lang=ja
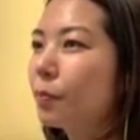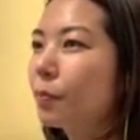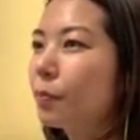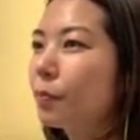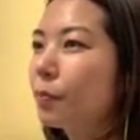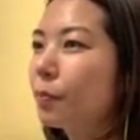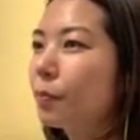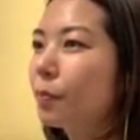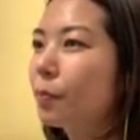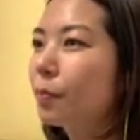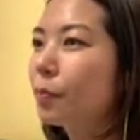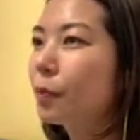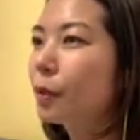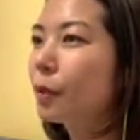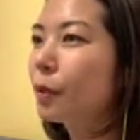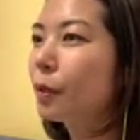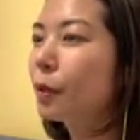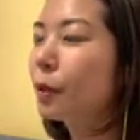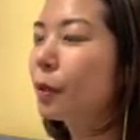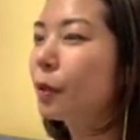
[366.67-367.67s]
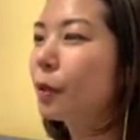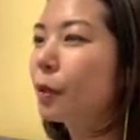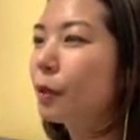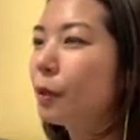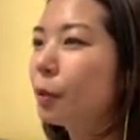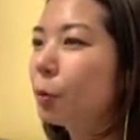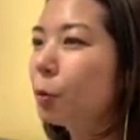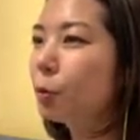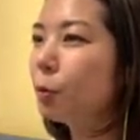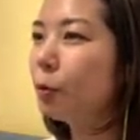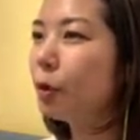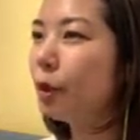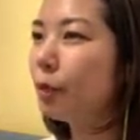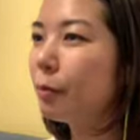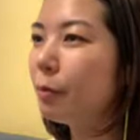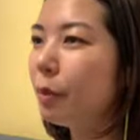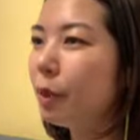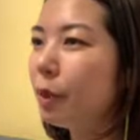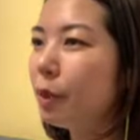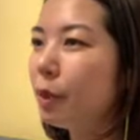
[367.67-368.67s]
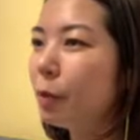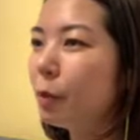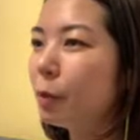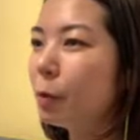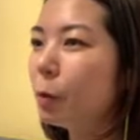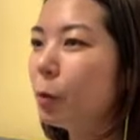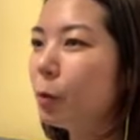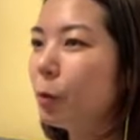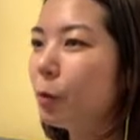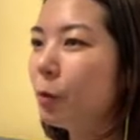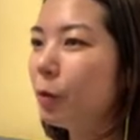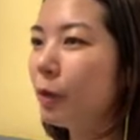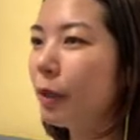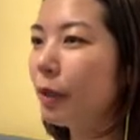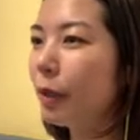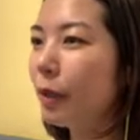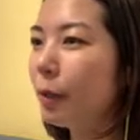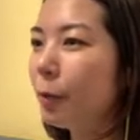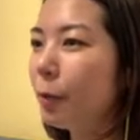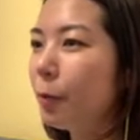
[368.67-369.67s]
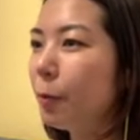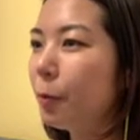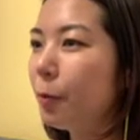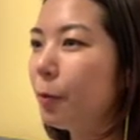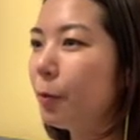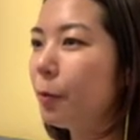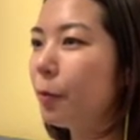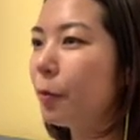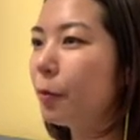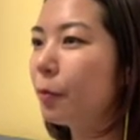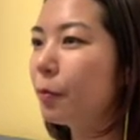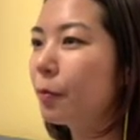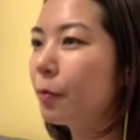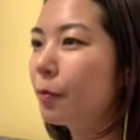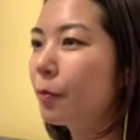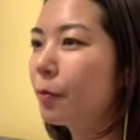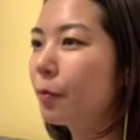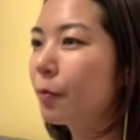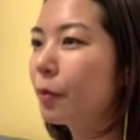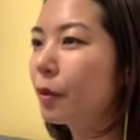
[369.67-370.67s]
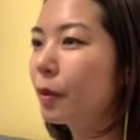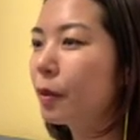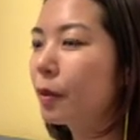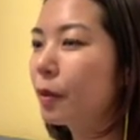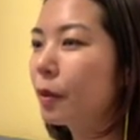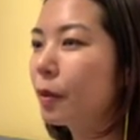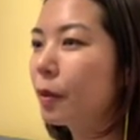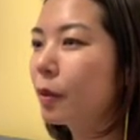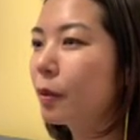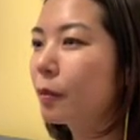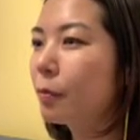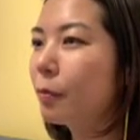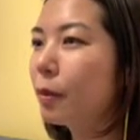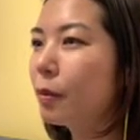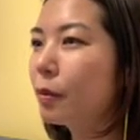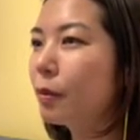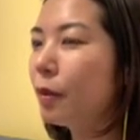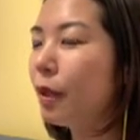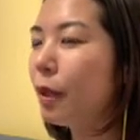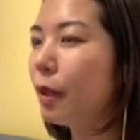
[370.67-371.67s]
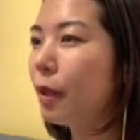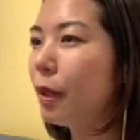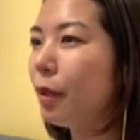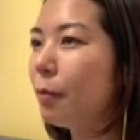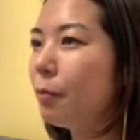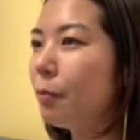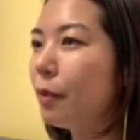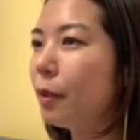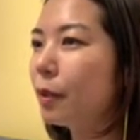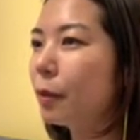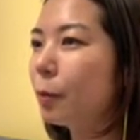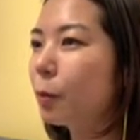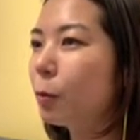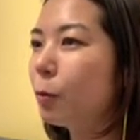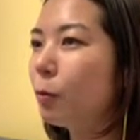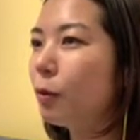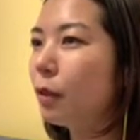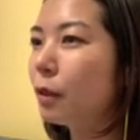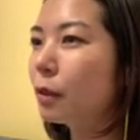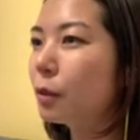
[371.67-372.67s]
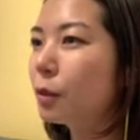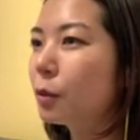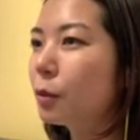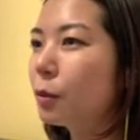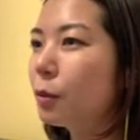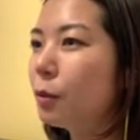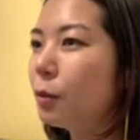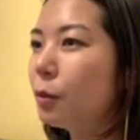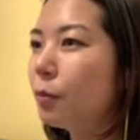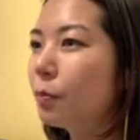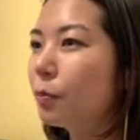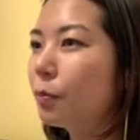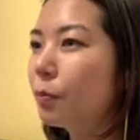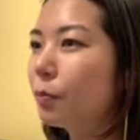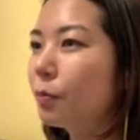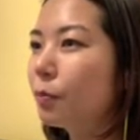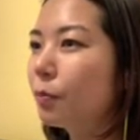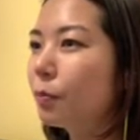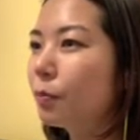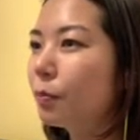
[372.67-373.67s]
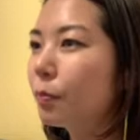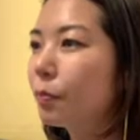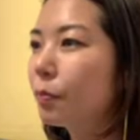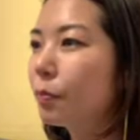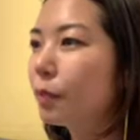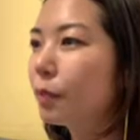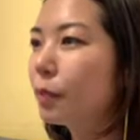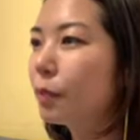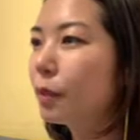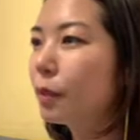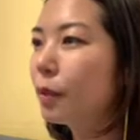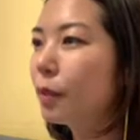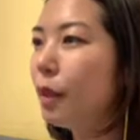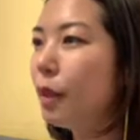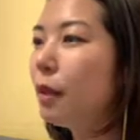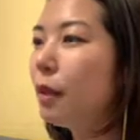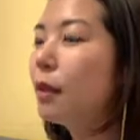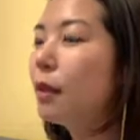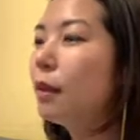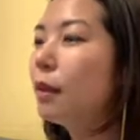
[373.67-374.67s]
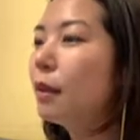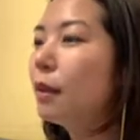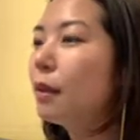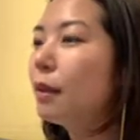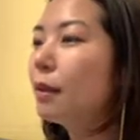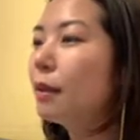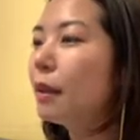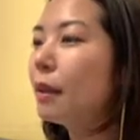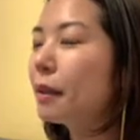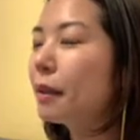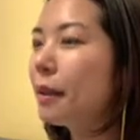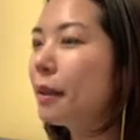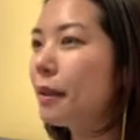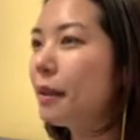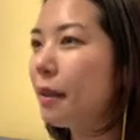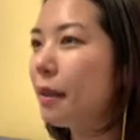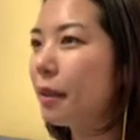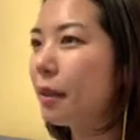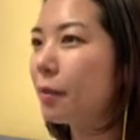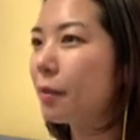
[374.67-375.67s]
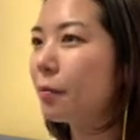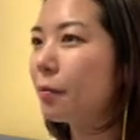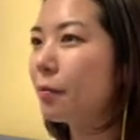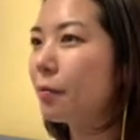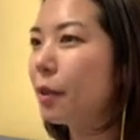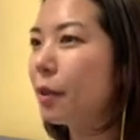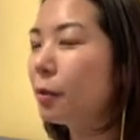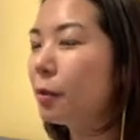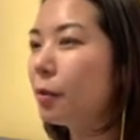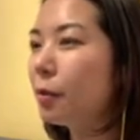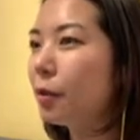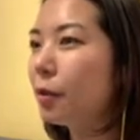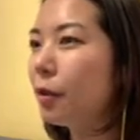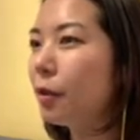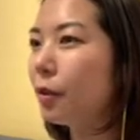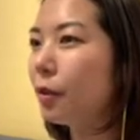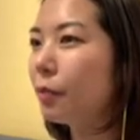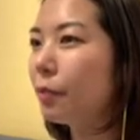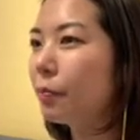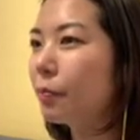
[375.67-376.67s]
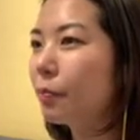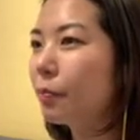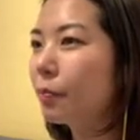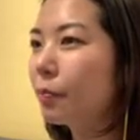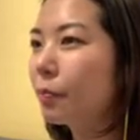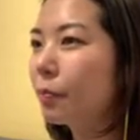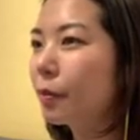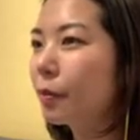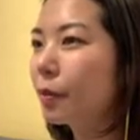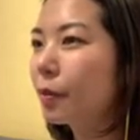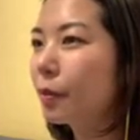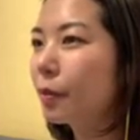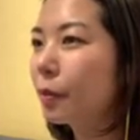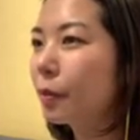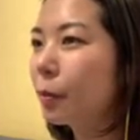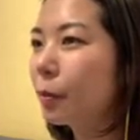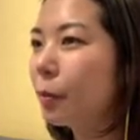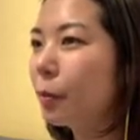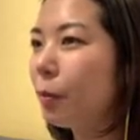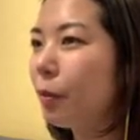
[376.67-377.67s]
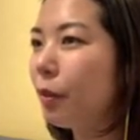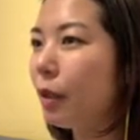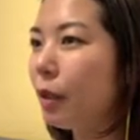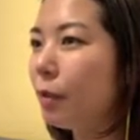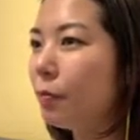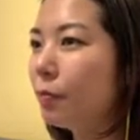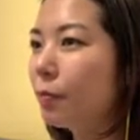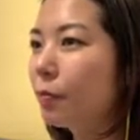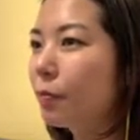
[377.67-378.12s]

よっ。例えば、この辺を、ビルダーハンマーで壊すと、あ、竹点。なるほど。ここは？